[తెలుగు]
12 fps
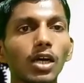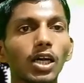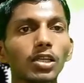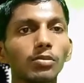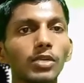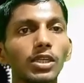
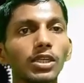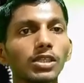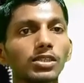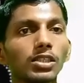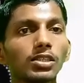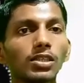ఆటోమేటిక్గా
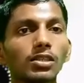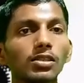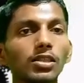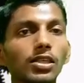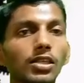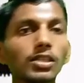చేంజ్
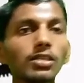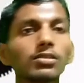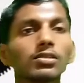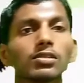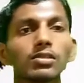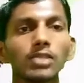అయింది అని
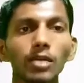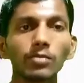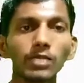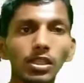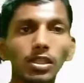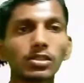దాని
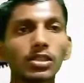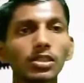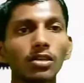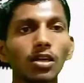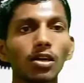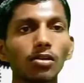మీద క్లిక్
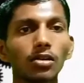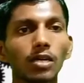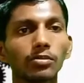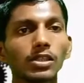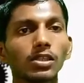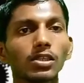చేసి ఒక
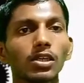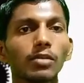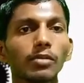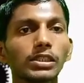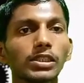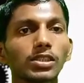ఆప్షన్
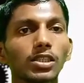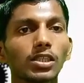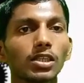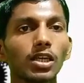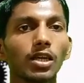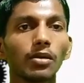ఎనేబుల్
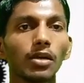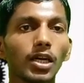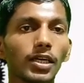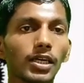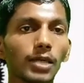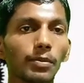చేస్తారంటే
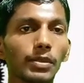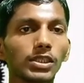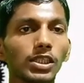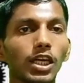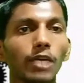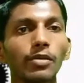హండ్రెడ్
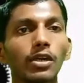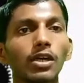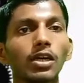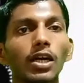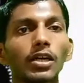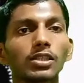పర్సెంట్ ఐపీ
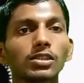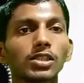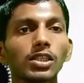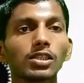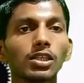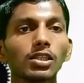అడ్రస్
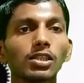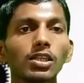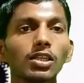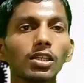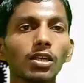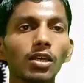చేంజ్ అయింది
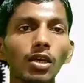అని